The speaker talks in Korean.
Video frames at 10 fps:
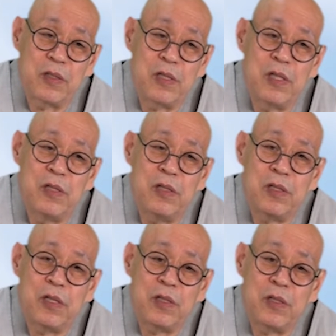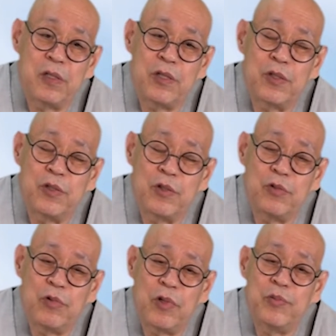1년에
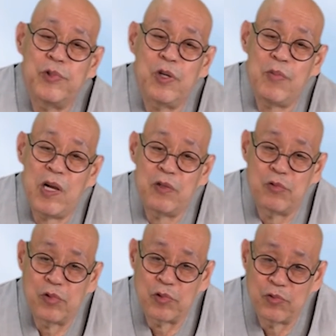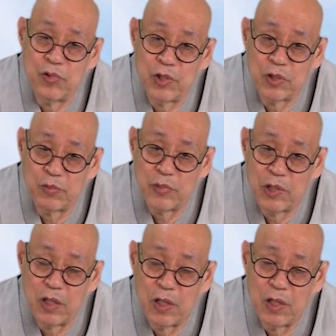2000년도로 엄청 많이 죽었습니다.